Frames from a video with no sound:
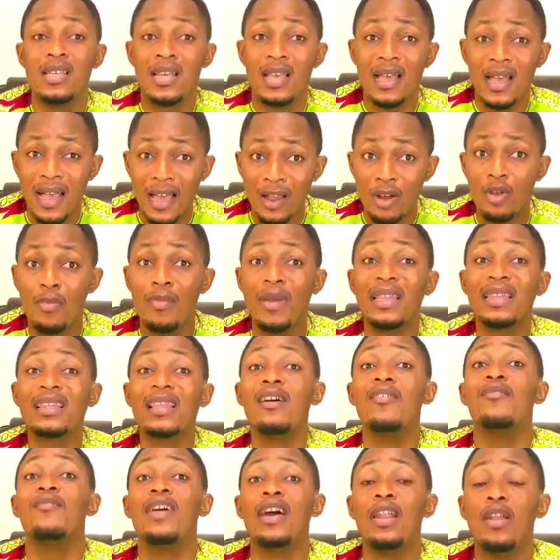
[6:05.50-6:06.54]
à le mettre en
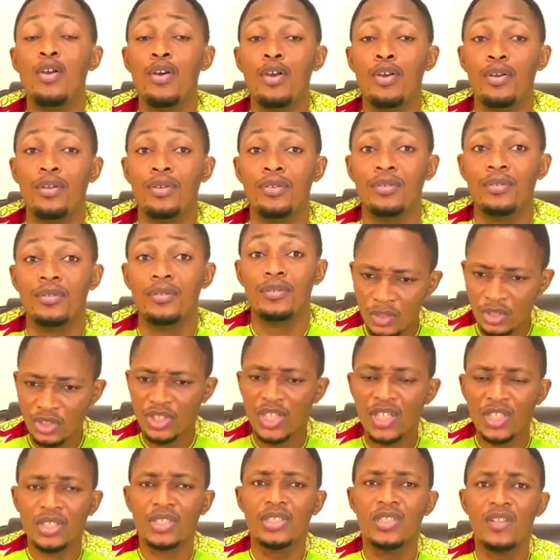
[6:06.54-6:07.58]
valeur.
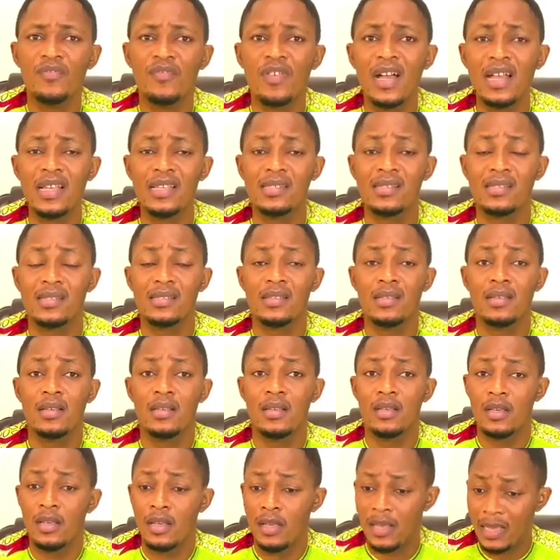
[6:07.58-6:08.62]
Cherche des vases
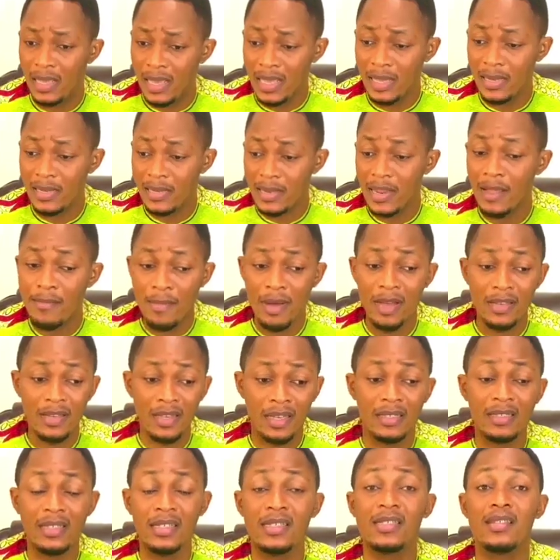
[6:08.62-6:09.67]
et demande à
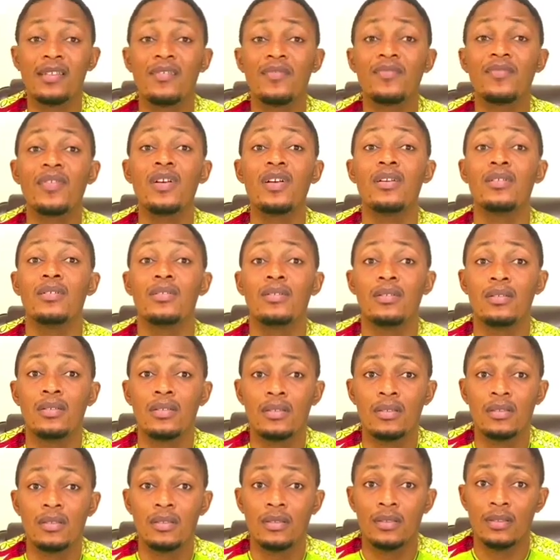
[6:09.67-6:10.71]
tes enfants
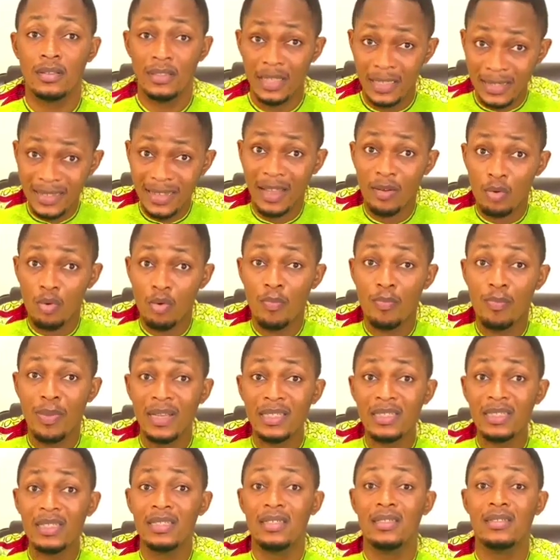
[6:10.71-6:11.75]
de
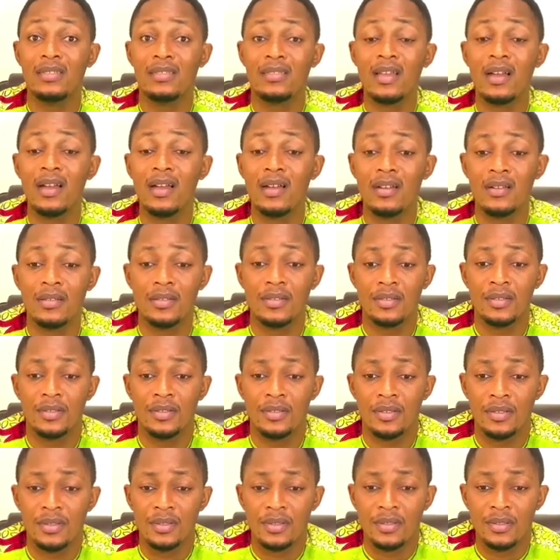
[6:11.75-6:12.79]
t'accompagner dans
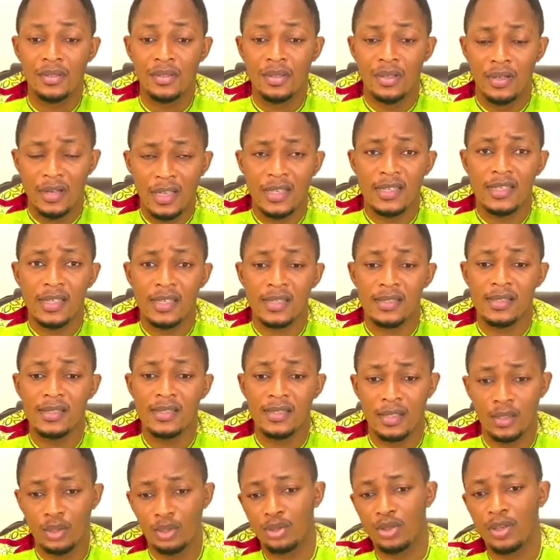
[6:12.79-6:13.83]
l'exercice
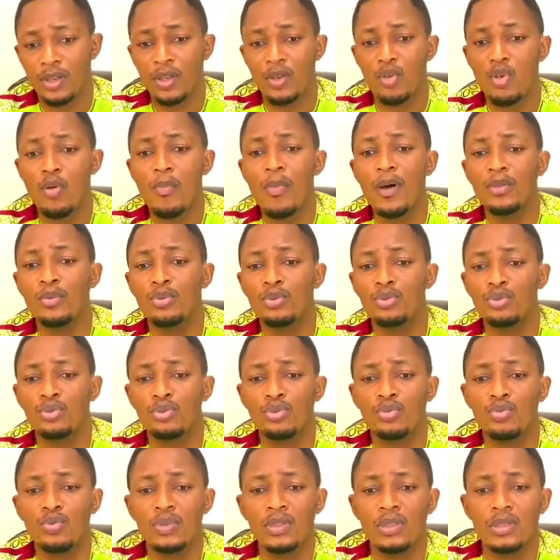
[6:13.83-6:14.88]
que je te recommande
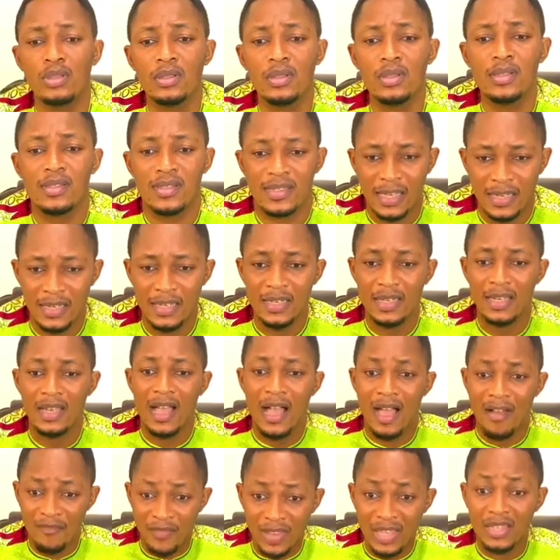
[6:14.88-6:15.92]
aujourd'hui. C'est-à-dire,
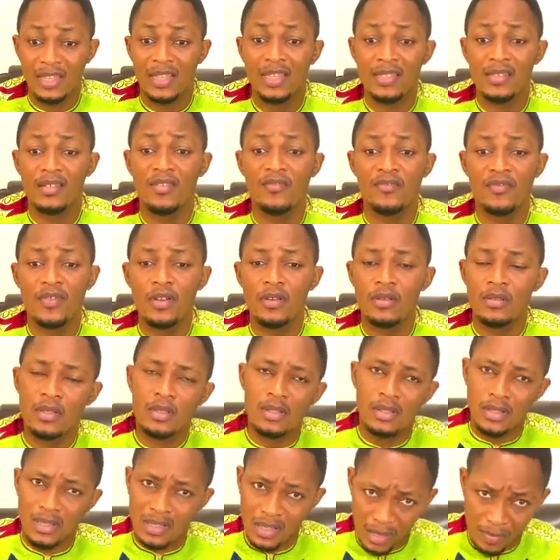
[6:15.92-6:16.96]
avec tes enfants,
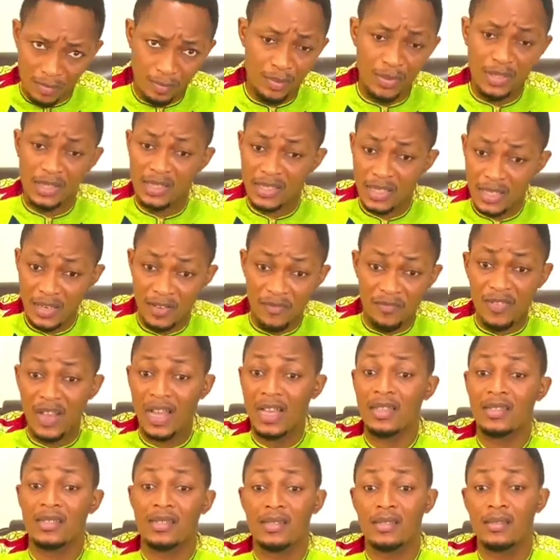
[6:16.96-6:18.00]
remplissez des
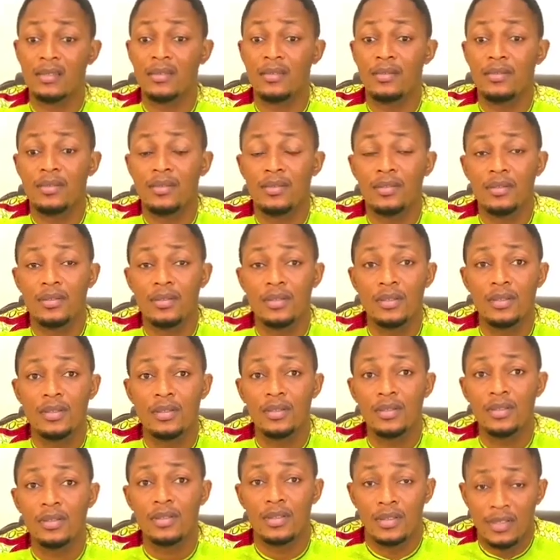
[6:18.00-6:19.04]
vases.
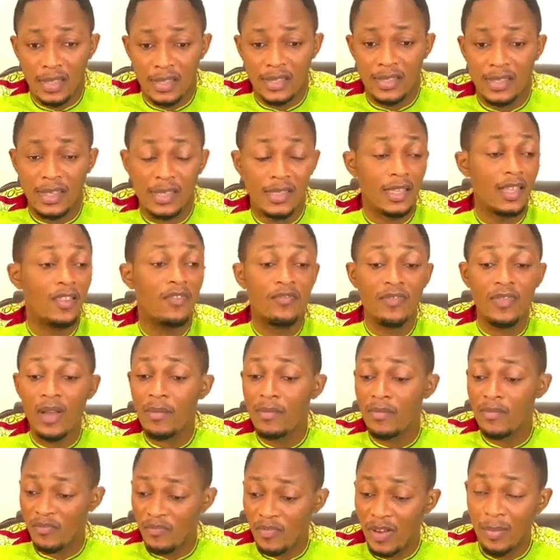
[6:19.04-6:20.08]
C'est ainsi que cette femme
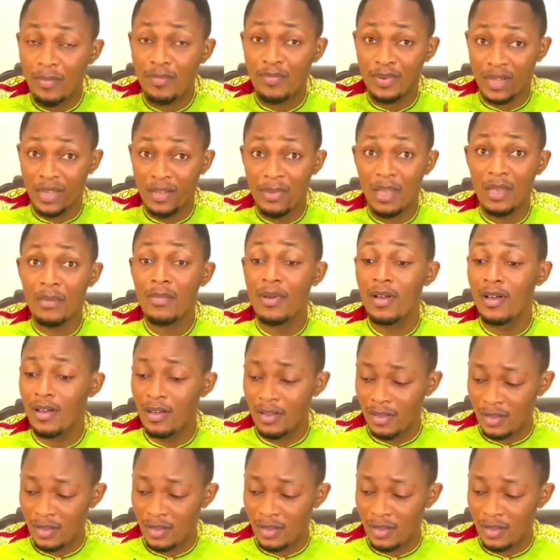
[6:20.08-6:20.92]
va premièrement